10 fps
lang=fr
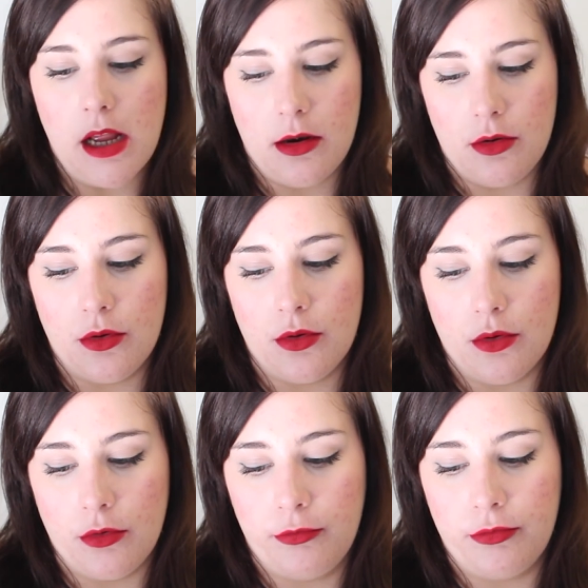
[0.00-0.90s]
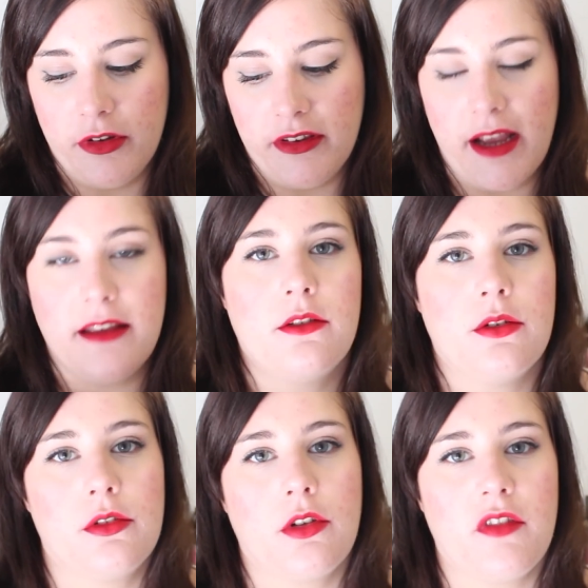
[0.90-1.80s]
le full size
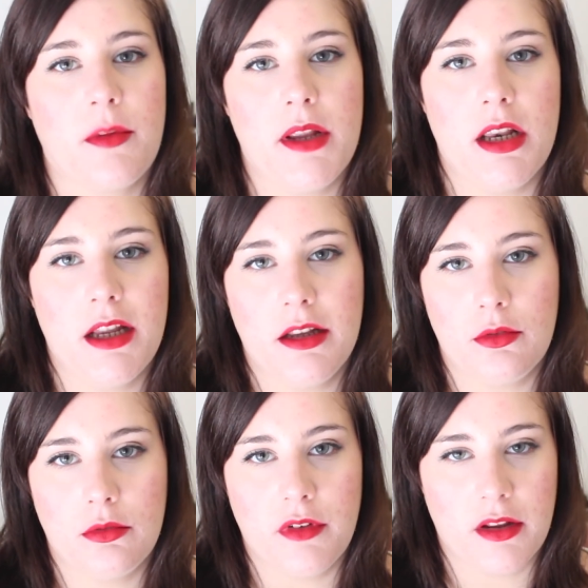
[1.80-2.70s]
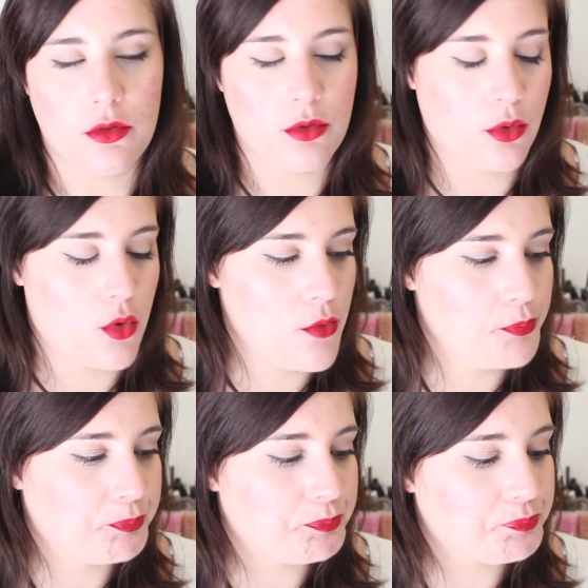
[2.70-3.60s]
de 120 ml coûte 22 euros.